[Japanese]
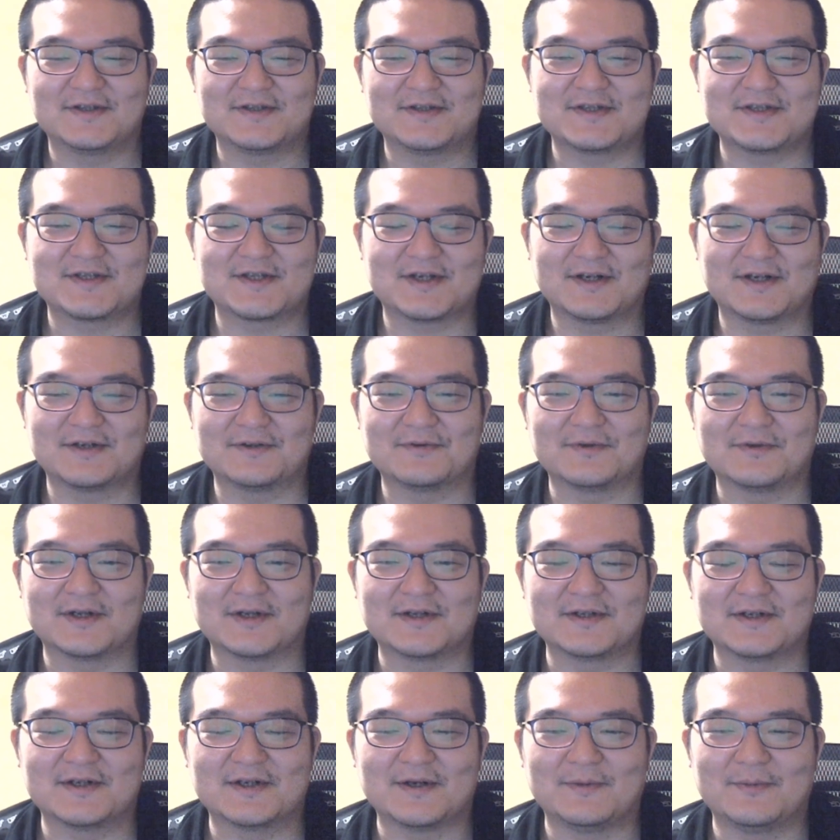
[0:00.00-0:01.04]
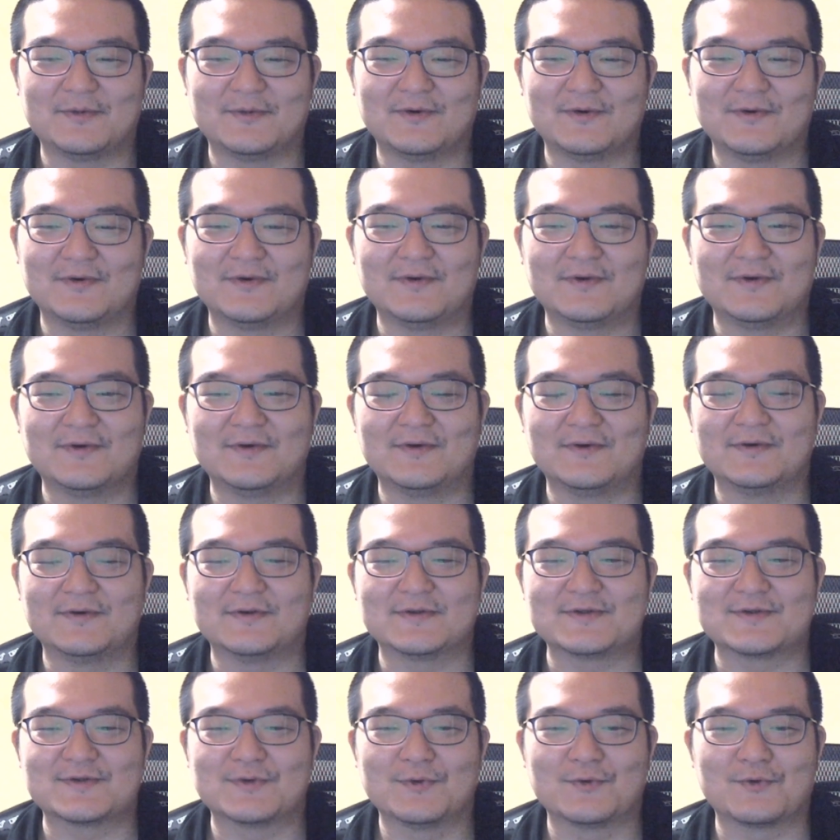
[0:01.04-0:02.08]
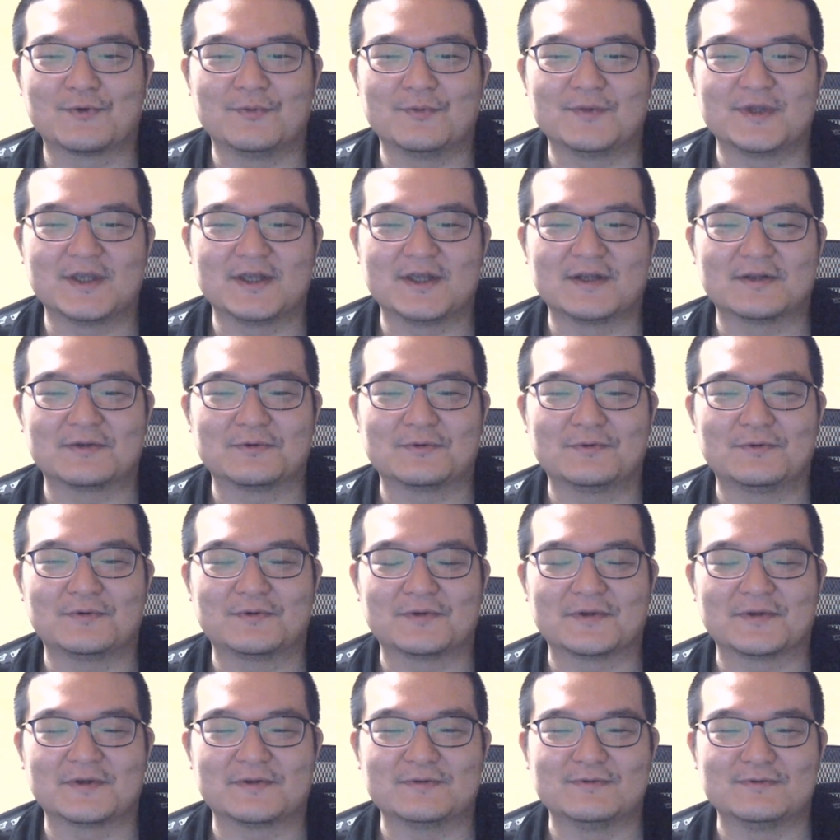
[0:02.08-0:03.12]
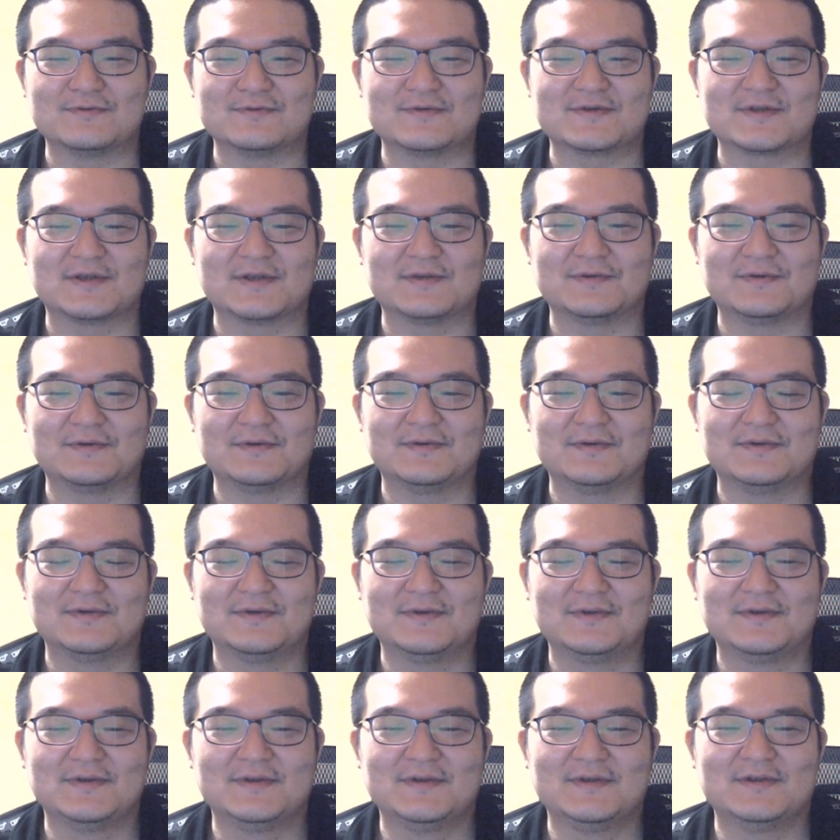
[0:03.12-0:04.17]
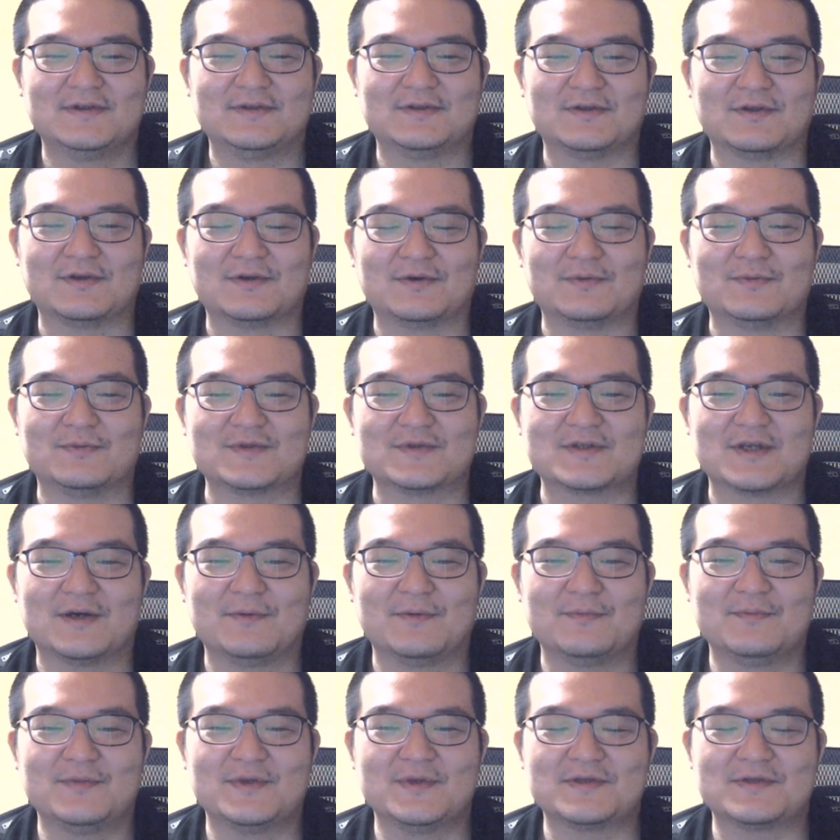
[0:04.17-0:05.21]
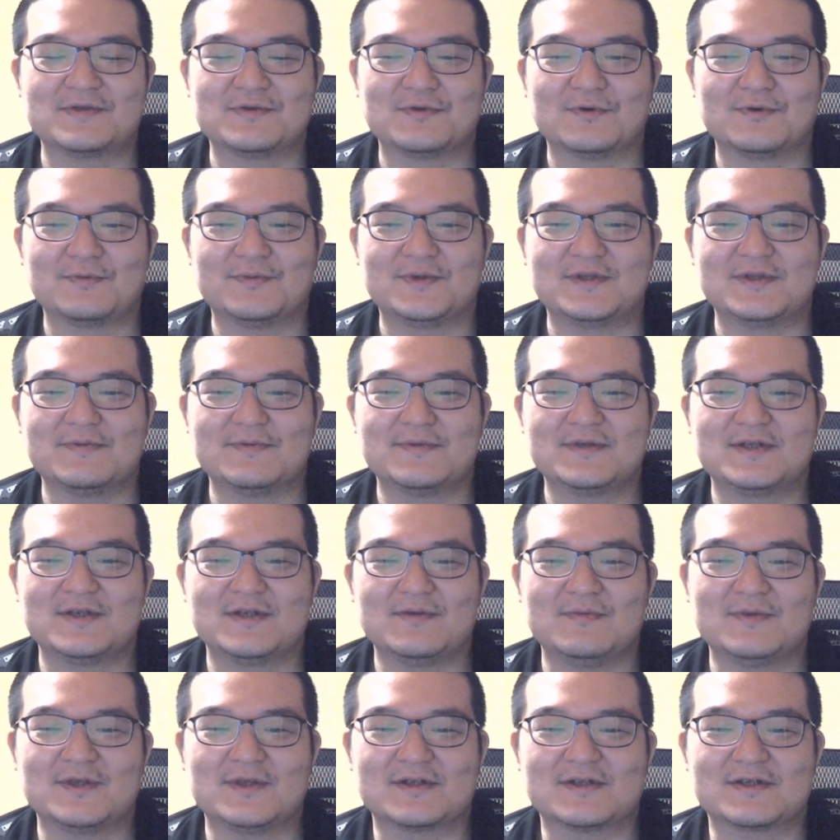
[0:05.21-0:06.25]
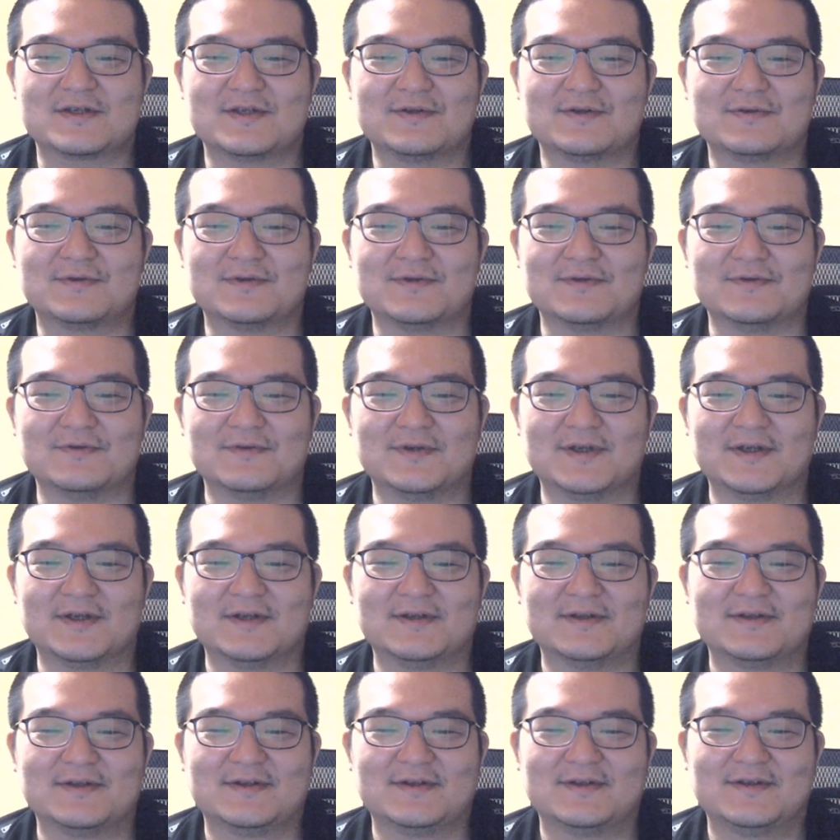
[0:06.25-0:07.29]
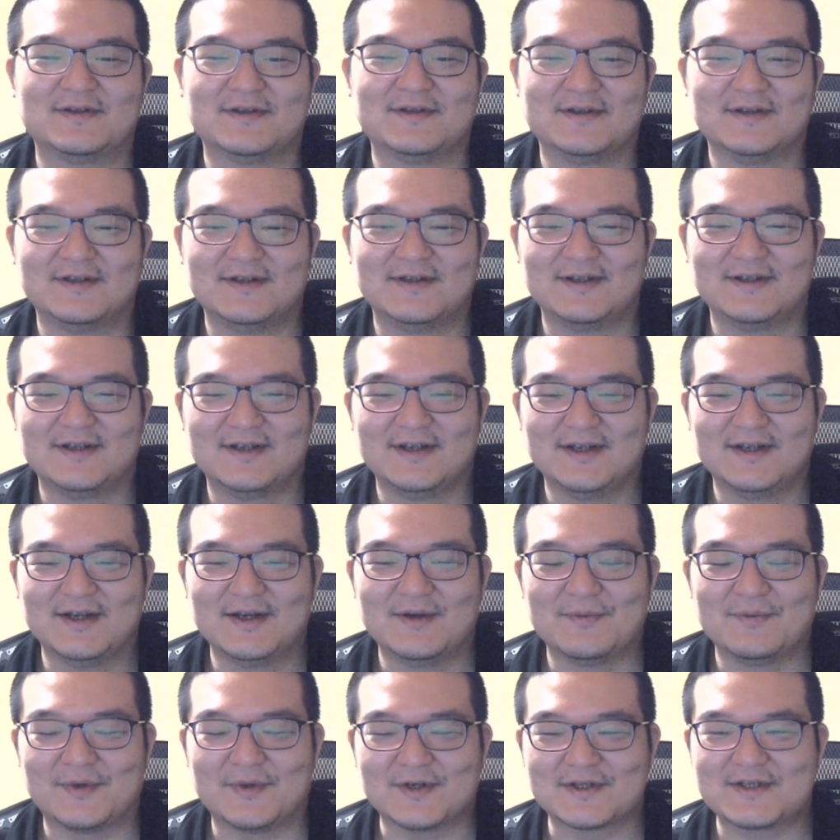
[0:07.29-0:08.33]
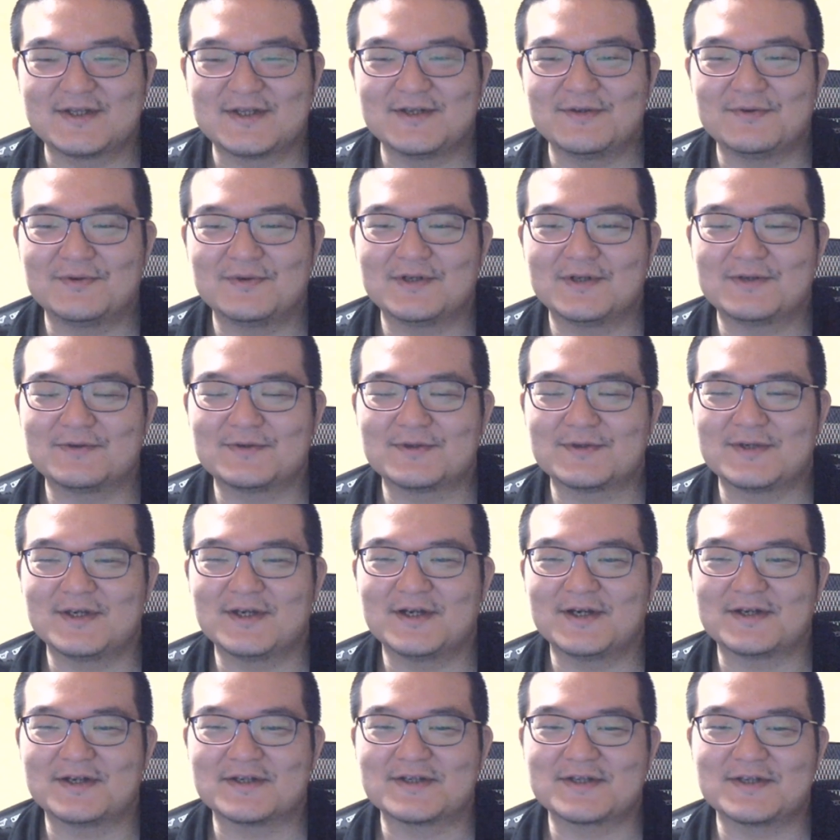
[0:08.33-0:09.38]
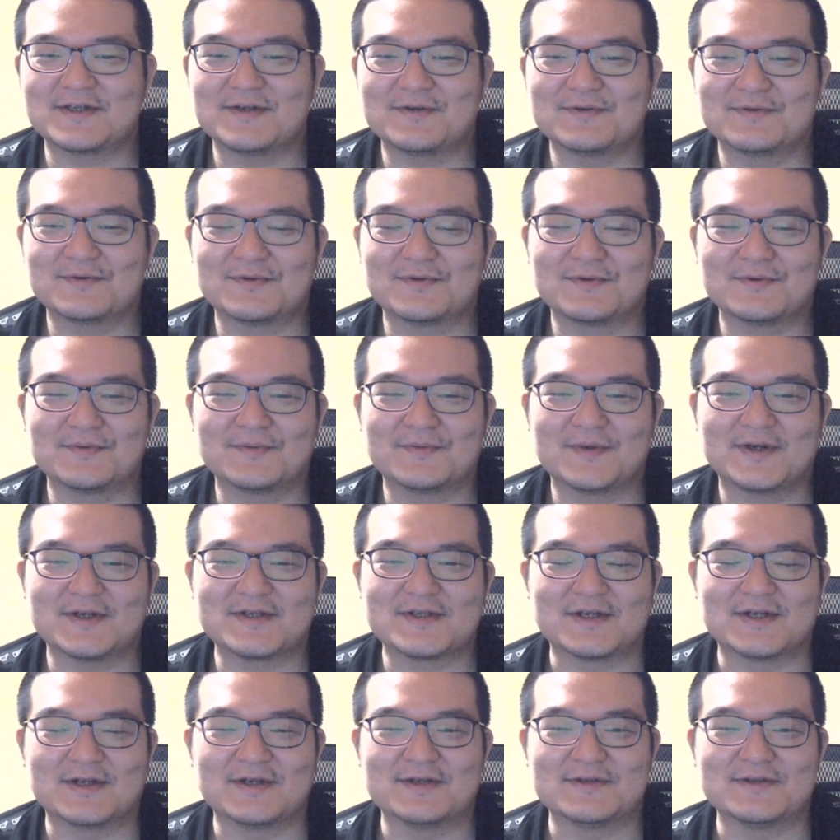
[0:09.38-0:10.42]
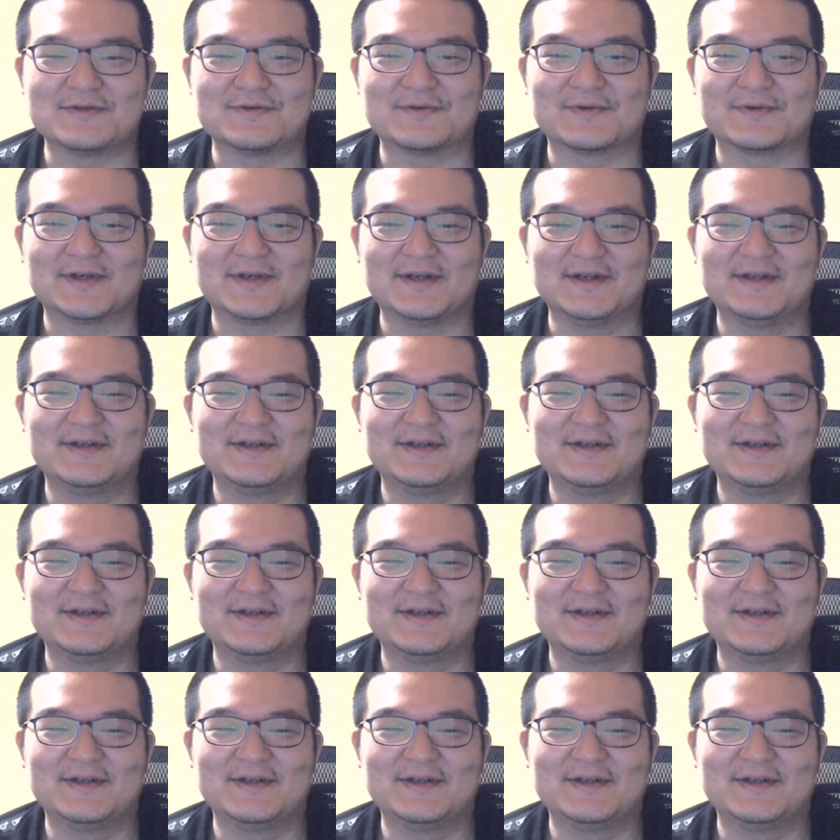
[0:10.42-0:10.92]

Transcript: 地下のなんかもう倉庫みたいなところで来るんですけど、だからもうさん密をビチビチに乱してるっていうねパチンコ屋を批判してる場合じゃないですよね